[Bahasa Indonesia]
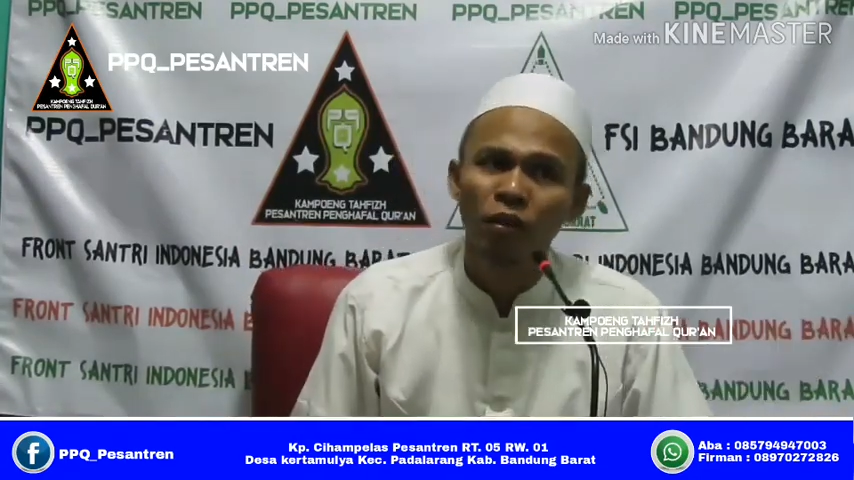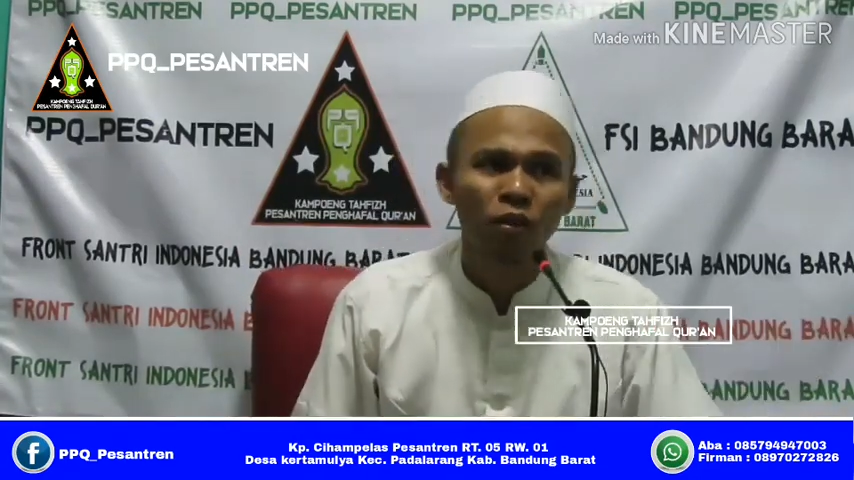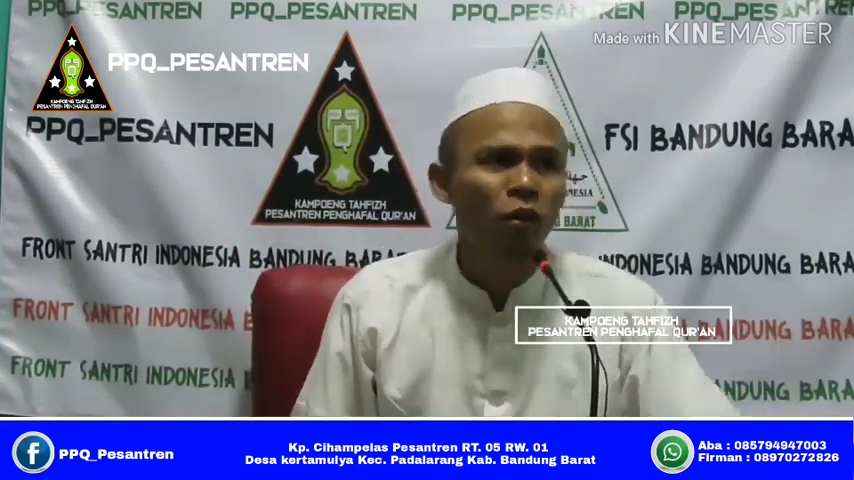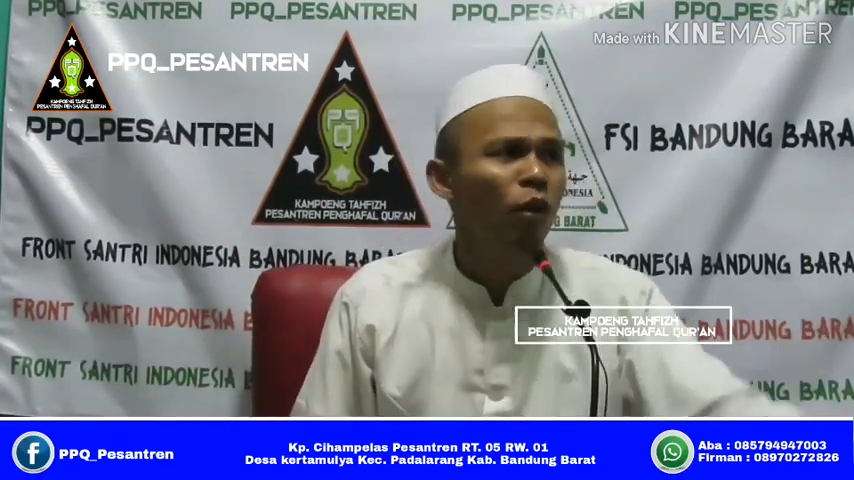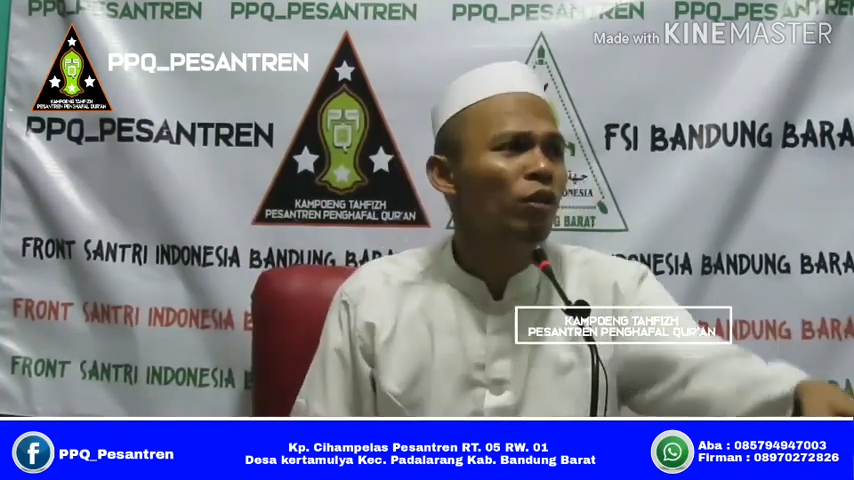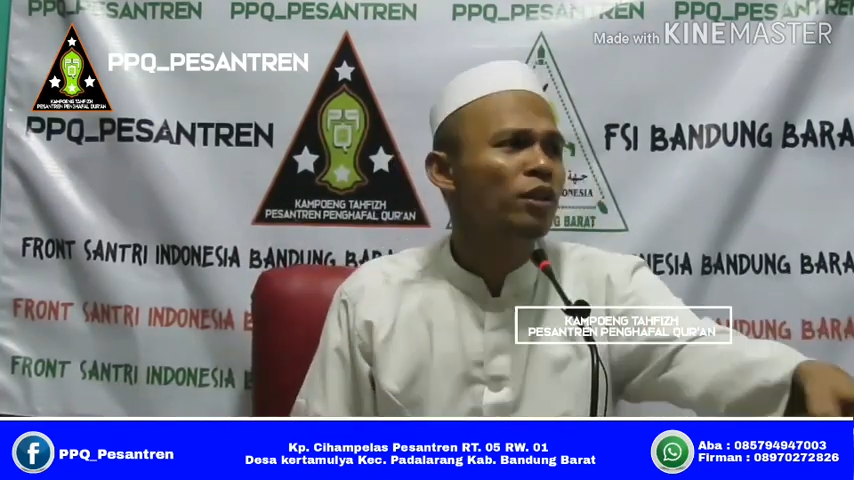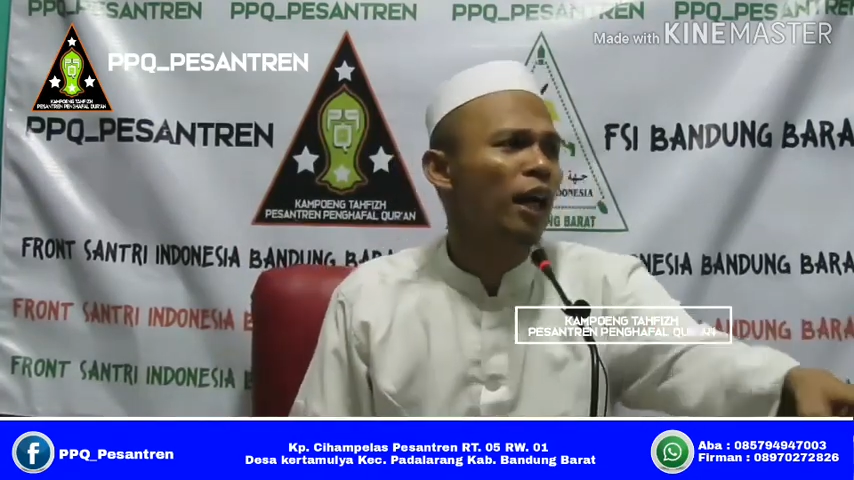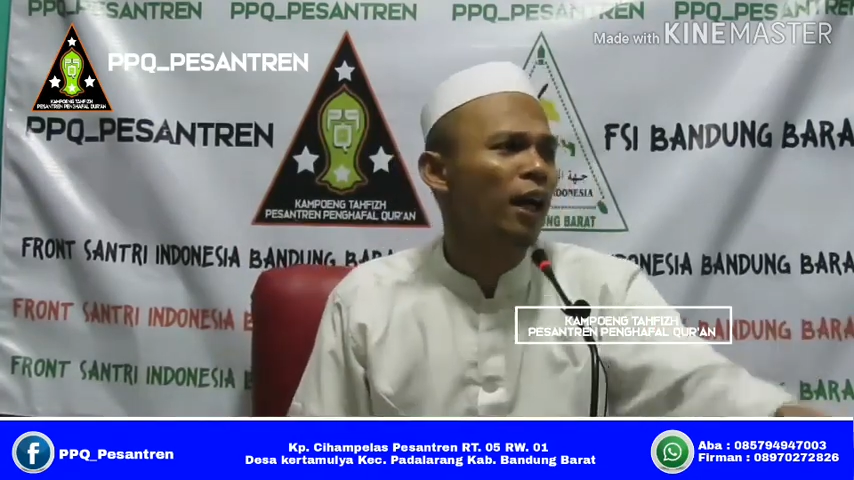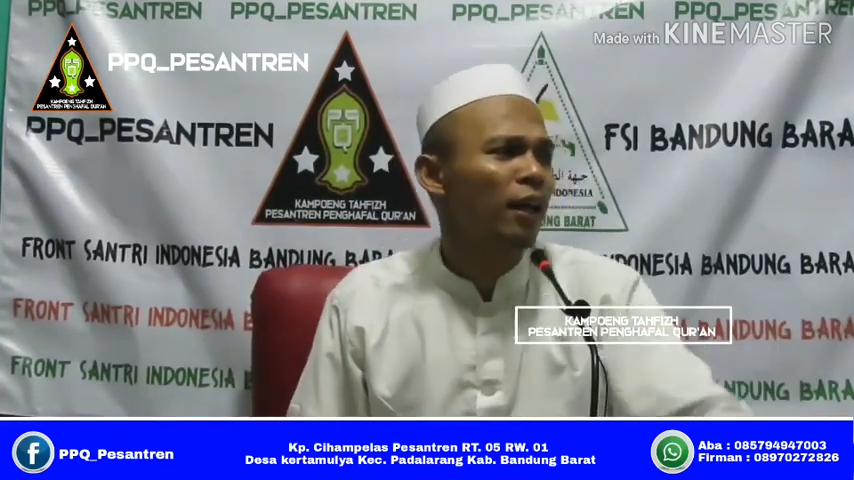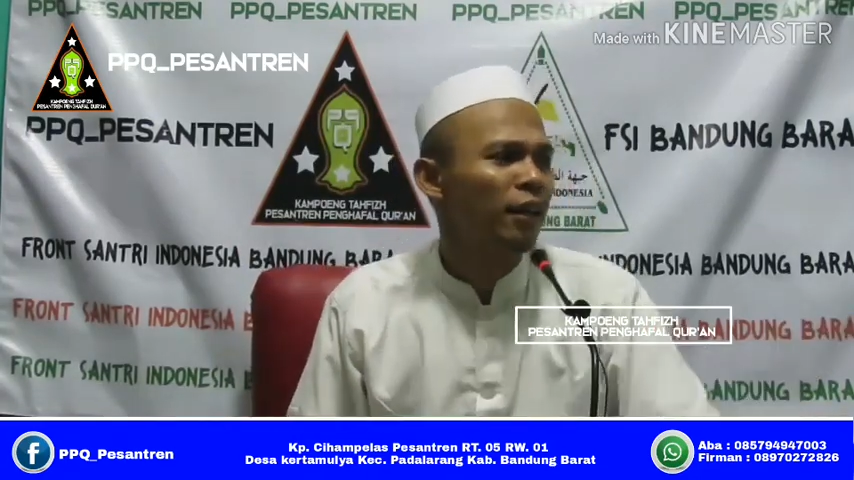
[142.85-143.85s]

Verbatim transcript: Dosa.